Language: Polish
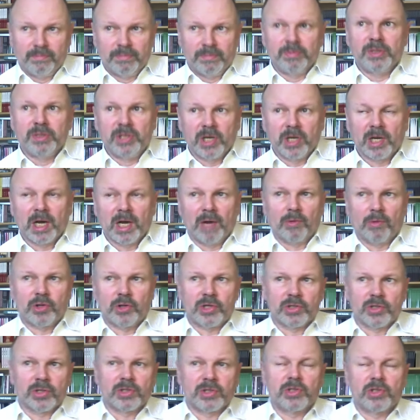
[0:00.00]
zjechało
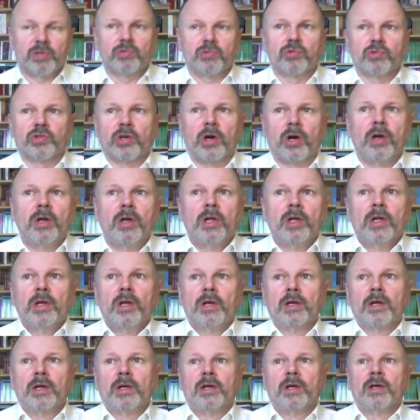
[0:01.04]
się dosyć dużo
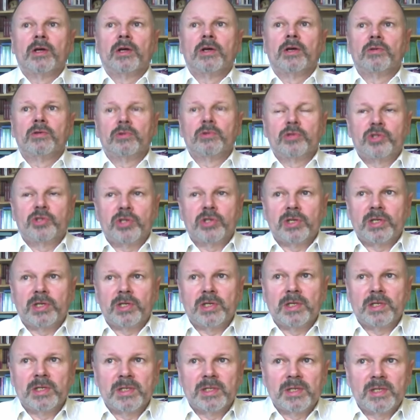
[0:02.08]
y,
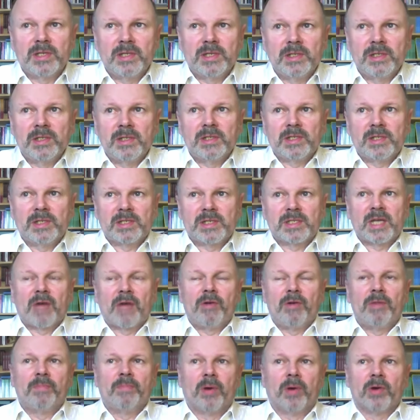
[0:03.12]
ludzi z
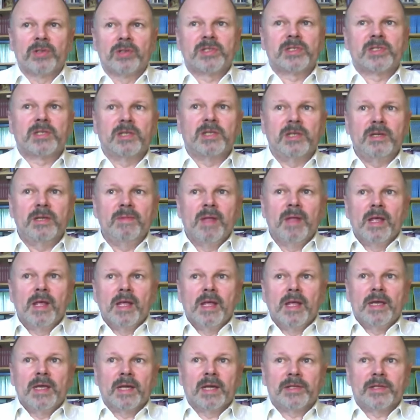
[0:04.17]
całej Polski.
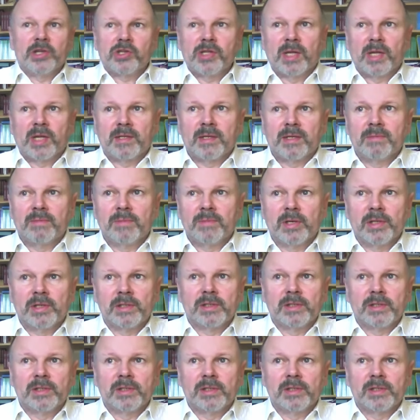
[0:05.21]
Ja też na tym,